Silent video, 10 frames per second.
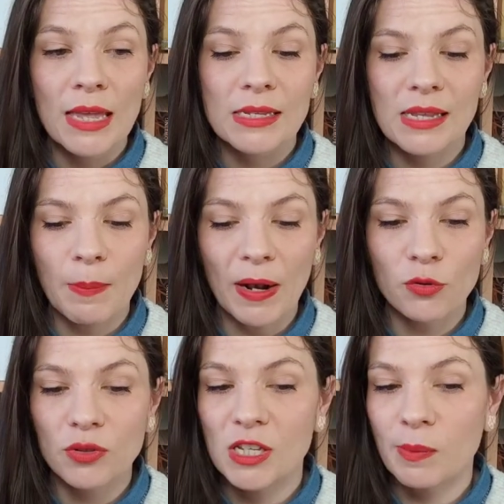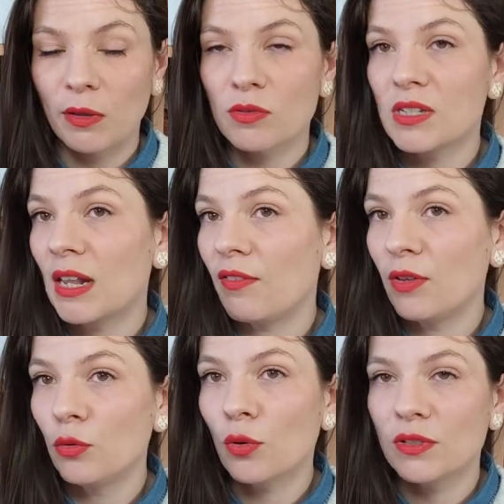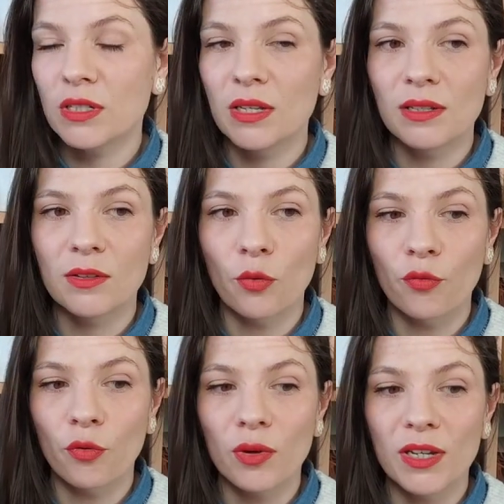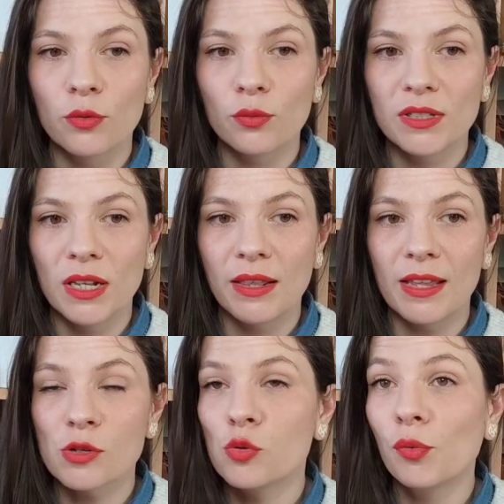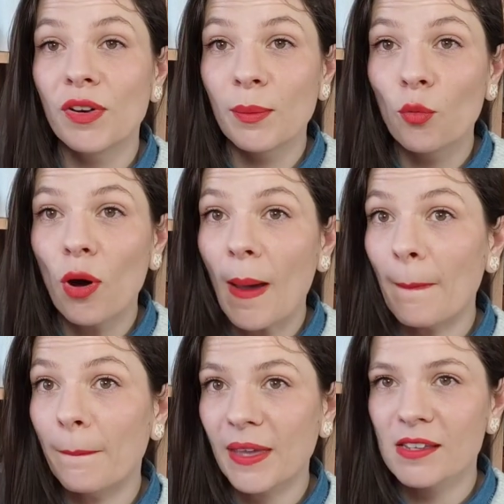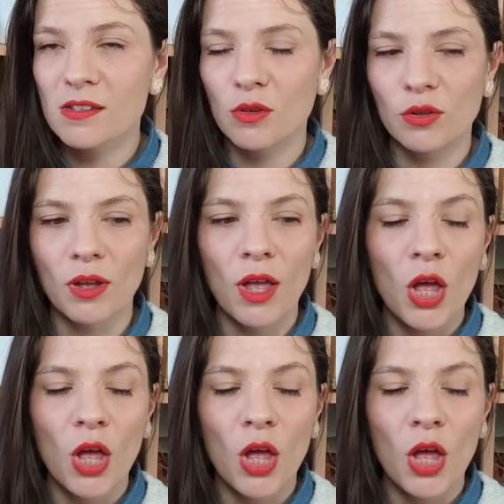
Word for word: ça parle d'une expérience qu'il a vécue quand il était enfant et dont il n'a soufflé mot à personne.